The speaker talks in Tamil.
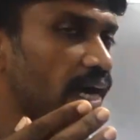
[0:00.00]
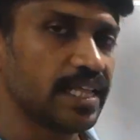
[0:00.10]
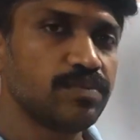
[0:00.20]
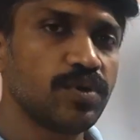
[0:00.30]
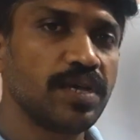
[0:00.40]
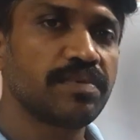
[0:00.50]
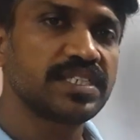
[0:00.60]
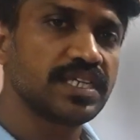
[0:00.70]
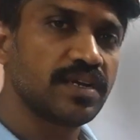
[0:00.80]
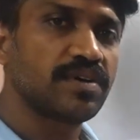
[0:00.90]
அது
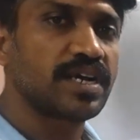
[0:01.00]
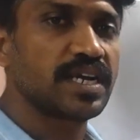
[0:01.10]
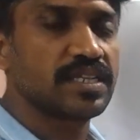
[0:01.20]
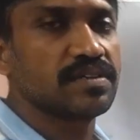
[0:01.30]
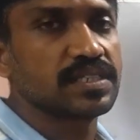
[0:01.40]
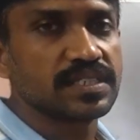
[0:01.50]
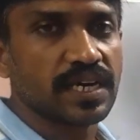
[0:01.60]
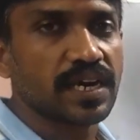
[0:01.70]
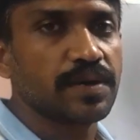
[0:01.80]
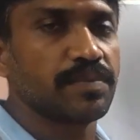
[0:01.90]
மூலியமாக சில்லு வாட்டர் எடுத்துகிட்டு வந்து
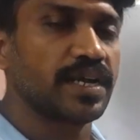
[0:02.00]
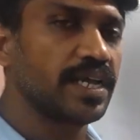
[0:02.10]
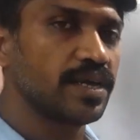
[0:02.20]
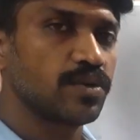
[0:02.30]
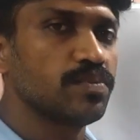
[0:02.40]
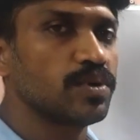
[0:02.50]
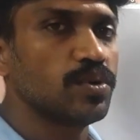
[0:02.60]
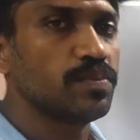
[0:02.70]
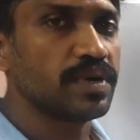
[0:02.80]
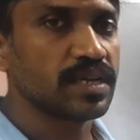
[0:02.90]
சர்க்குலேட் பண்ணி ரூமை
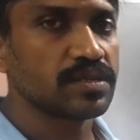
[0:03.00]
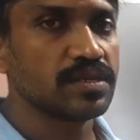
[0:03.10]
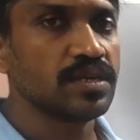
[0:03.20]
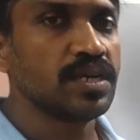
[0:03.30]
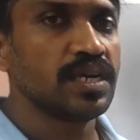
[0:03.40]
கூல் பண்ணுறதோ